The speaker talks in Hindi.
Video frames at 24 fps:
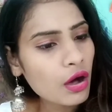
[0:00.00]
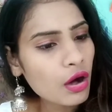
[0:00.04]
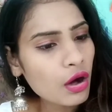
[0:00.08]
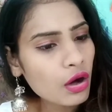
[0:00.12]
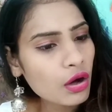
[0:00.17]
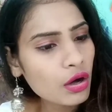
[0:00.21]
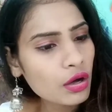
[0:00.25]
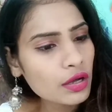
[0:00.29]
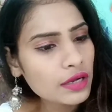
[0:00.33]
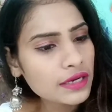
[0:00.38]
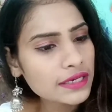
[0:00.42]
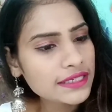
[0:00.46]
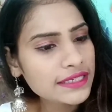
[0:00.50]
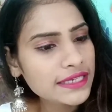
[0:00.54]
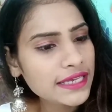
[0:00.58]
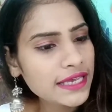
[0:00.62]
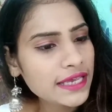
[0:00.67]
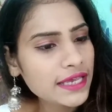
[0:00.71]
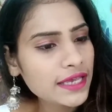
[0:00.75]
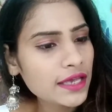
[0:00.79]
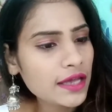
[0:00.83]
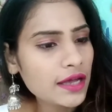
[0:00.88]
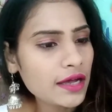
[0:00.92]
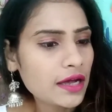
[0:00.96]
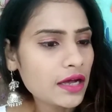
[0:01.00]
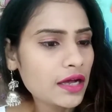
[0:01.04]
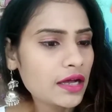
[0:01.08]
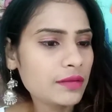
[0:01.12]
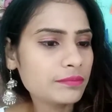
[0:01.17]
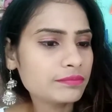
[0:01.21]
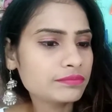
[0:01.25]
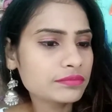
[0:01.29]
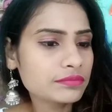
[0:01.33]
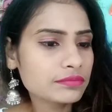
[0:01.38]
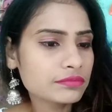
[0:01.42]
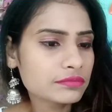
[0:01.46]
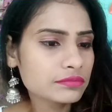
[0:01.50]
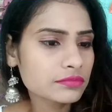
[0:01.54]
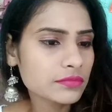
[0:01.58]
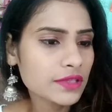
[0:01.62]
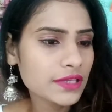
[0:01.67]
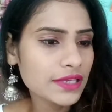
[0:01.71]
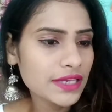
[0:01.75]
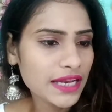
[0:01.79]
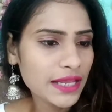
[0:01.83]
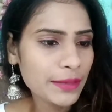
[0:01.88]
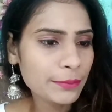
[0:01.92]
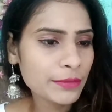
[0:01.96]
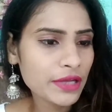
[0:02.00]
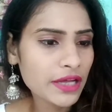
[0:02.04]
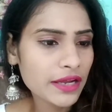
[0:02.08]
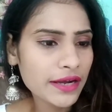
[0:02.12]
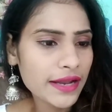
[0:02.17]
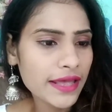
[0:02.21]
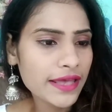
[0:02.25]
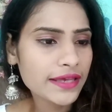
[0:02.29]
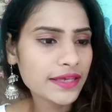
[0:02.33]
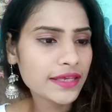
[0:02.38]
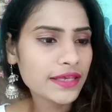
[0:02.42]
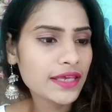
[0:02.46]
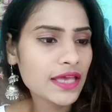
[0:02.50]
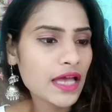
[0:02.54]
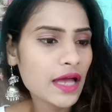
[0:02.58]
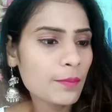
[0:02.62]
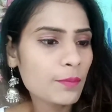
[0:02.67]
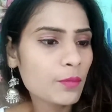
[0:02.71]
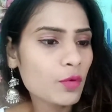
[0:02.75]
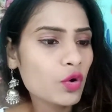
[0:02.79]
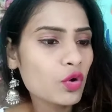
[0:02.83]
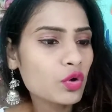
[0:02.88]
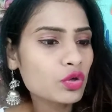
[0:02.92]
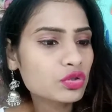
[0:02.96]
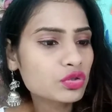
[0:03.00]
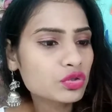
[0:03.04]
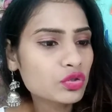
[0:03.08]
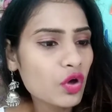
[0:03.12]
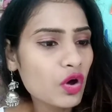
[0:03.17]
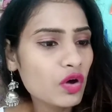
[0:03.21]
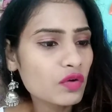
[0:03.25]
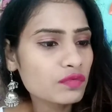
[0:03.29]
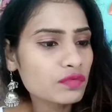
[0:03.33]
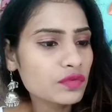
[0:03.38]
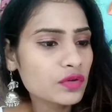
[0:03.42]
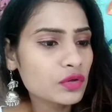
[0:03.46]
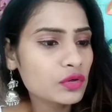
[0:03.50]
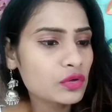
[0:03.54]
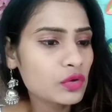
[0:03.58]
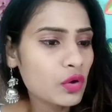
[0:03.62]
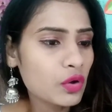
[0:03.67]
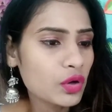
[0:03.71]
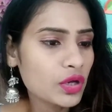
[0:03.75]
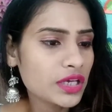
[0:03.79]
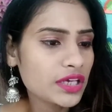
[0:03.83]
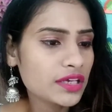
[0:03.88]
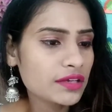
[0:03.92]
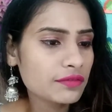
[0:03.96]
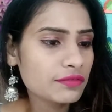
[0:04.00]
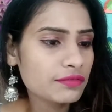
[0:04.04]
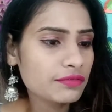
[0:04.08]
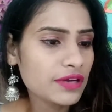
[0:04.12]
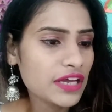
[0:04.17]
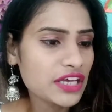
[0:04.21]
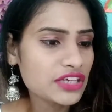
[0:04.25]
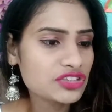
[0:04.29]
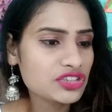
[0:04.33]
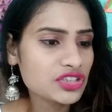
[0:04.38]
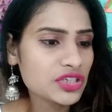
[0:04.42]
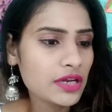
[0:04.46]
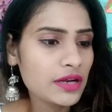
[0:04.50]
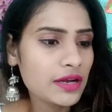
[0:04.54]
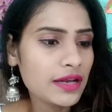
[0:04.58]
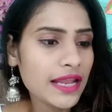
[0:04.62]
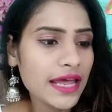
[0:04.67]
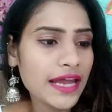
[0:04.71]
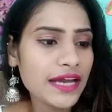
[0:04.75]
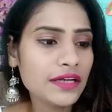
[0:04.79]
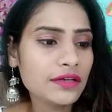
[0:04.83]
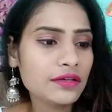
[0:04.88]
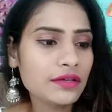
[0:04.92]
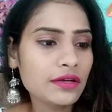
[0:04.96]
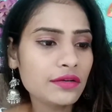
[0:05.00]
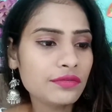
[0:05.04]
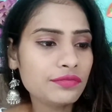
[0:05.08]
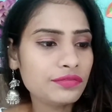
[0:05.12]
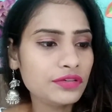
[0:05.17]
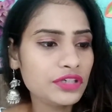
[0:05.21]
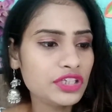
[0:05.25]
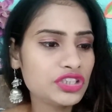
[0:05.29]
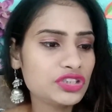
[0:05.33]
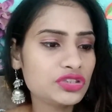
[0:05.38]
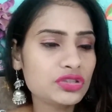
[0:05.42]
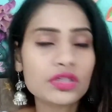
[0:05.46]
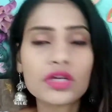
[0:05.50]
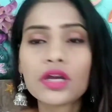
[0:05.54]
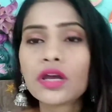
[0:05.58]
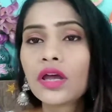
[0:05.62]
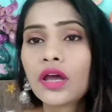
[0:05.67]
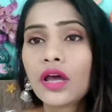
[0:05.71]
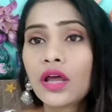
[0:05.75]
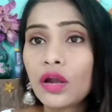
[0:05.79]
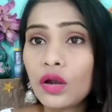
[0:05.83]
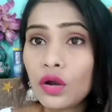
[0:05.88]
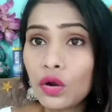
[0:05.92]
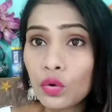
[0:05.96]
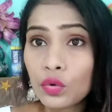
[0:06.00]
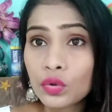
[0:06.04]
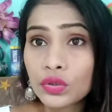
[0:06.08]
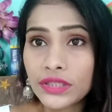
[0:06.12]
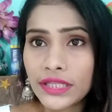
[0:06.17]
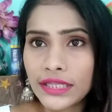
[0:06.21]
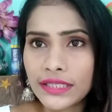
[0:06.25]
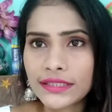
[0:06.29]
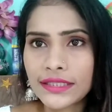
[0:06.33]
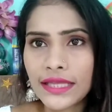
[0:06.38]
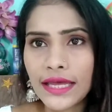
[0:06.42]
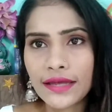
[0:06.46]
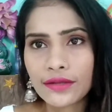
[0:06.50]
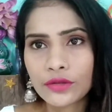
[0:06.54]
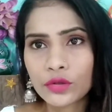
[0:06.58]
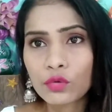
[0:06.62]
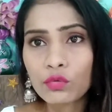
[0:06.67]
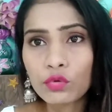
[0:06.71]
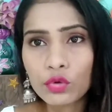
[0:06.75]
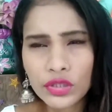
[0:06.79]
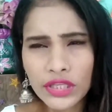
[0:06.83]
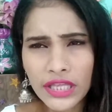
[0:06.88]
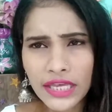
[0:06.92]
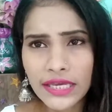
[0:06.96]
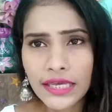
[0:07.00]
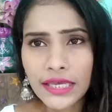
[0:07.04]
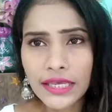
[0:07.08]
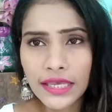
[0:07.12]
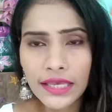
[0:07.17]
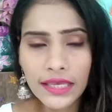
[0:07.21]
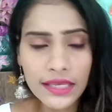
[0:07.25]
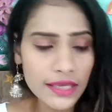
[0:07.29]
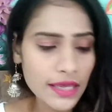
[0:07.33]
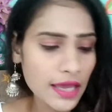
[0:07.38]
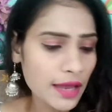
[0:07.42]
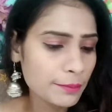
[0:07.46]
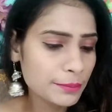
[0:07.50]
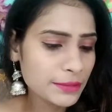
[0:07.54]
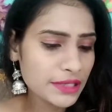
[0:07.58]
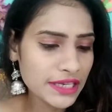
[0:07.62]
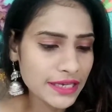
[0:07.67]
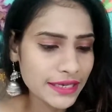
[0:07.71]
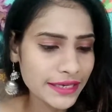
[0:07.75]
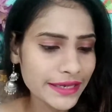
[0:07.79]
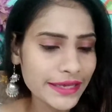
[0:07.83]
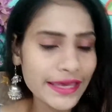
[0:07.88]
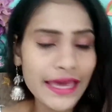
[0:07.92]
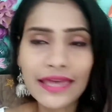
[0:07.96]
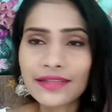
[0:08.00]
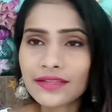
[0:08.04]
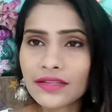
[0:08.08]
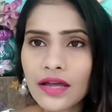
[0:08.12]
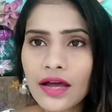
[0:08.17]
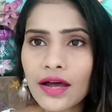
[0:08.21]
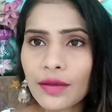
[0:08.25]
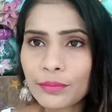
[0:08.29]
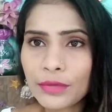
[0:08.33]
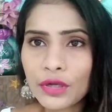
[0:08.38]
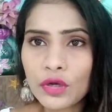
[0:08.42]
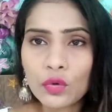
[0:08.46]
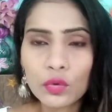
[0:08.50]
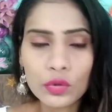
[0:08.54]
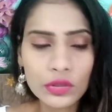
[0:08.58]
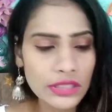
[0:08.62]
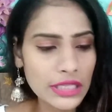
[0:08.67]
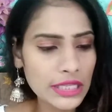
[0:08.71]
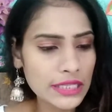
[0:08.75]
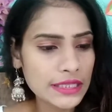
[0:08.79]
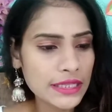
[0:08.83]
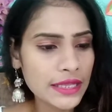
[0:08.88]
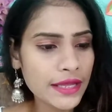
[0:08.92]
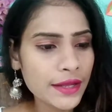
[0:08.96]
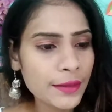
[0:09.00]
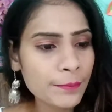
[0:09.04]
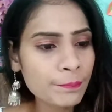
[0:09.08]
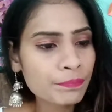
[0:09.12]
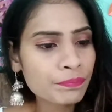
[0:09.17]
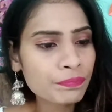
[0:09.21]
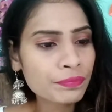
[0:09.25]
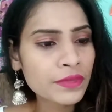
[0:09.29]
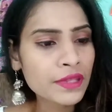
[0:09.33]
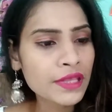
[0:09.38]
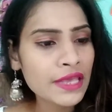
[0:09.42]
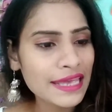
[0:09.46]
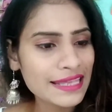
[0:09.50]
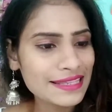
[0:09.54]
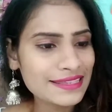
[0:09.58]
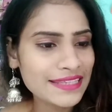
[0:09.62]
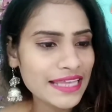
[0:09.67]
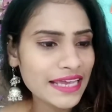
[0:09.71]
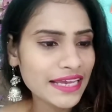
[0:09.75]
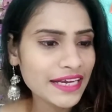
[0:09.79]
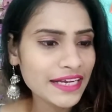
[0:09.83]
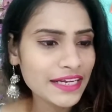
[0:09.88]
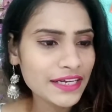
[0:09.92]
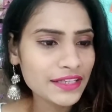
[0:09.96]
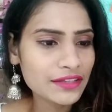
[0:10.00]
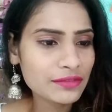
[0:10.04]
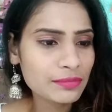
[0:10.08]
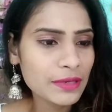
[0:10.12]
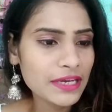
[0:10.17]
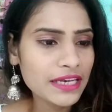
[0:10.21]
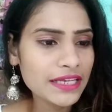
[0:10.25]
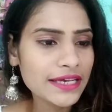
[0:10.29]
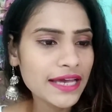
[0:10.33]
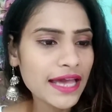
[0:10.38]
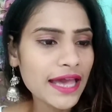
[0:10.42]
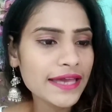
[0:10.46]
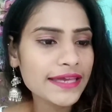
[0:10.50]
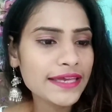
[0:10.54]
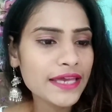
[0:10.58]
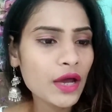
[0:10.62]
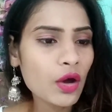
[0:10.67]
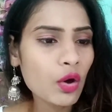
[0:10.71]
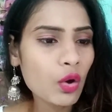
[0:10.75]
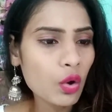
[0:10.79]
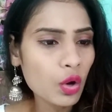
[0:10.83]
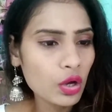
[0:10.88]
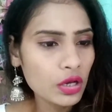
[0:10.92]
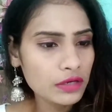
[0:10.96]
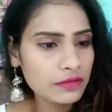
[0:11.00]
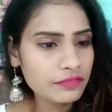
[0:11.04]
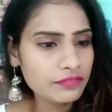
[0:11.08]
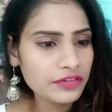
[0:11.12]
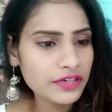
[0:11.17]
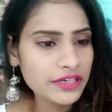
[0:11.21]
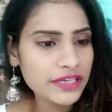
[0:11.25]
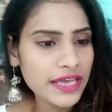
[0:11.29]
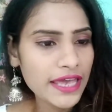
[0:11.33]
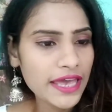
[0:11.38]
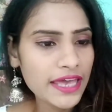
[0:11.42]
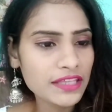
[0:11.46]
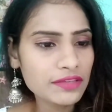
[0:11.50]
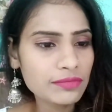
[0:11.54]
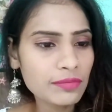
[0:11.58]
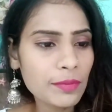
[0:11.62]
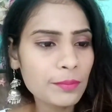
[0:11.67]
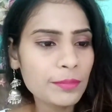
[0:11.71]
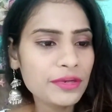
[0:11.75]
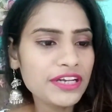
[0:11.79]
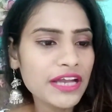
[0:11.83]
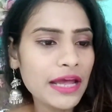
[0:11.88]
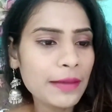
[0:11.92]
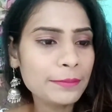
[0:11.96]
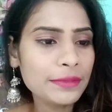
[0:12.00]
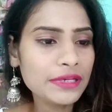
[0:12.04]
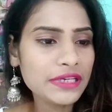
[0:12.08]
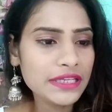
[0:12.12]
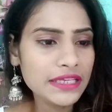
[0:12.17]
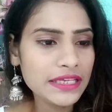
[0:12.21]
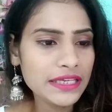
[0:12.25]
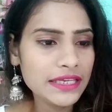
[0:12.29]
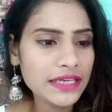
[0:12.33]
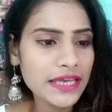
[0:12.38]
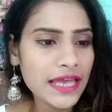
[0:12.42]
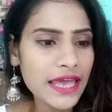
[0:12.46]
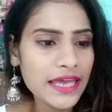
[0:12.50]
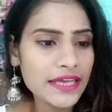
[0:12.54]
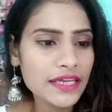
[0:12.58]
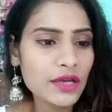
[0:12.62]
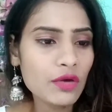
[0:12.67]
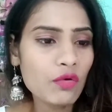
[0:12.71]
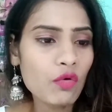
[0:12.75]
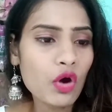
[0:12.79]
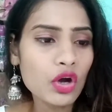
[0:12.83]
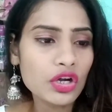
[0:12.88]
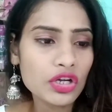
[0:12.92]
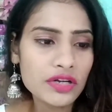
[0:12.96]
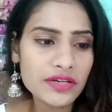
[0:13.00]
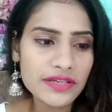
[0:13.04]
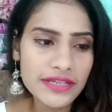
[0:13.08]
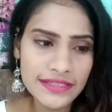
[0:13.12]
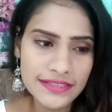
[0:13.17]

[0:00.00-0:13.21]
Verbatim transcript: और ये आ, क्लेम कर रहा है कि आपको सॉफ्ट ग्लोइंग फ्रेशर लाइट फिनिश लुक देता है तो वो देखेंगे कि हम ये कैसा हमें लुक देता है सेकंड इसमें लिखा है ये ऑयल फ्री है इसमें विटामिन ई e है ये वाटर